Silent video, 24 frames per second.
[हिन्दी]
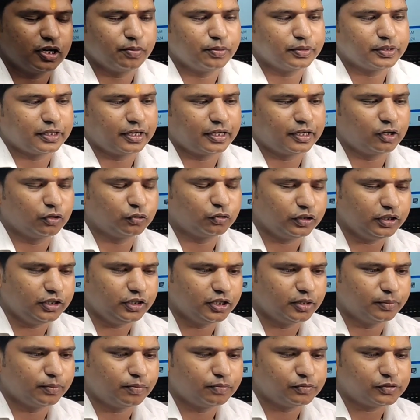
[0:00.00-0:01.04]
फेल्ड बताएगा तो
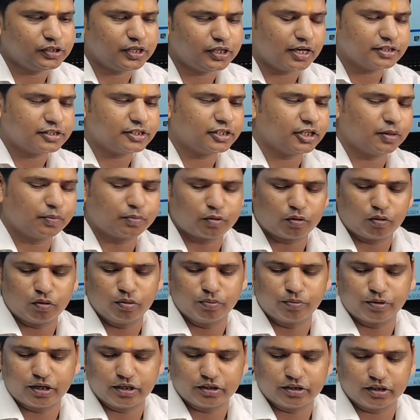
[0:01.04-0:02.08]
ईएमएमसी e ऐसी का
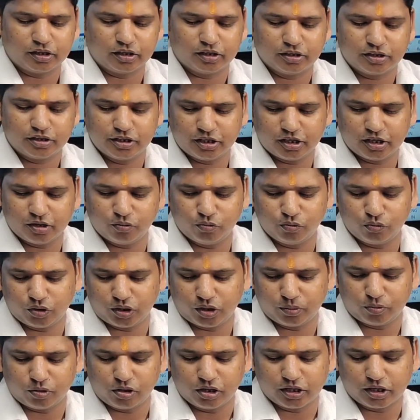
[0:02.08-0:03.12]
प्रॉब्लम रहता है ठीक है वो
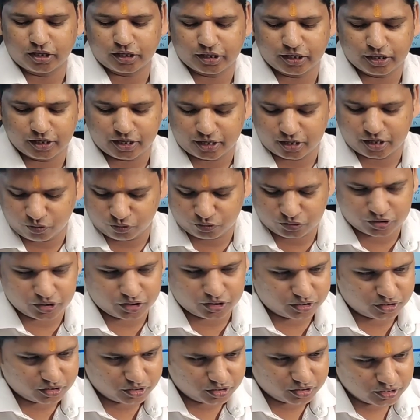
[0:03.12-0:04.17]
रिवॉल्व करके लगाना
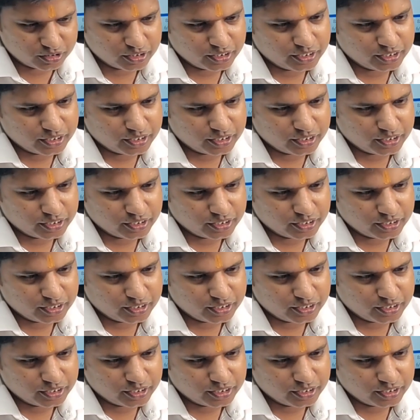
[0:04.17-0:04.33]
होता है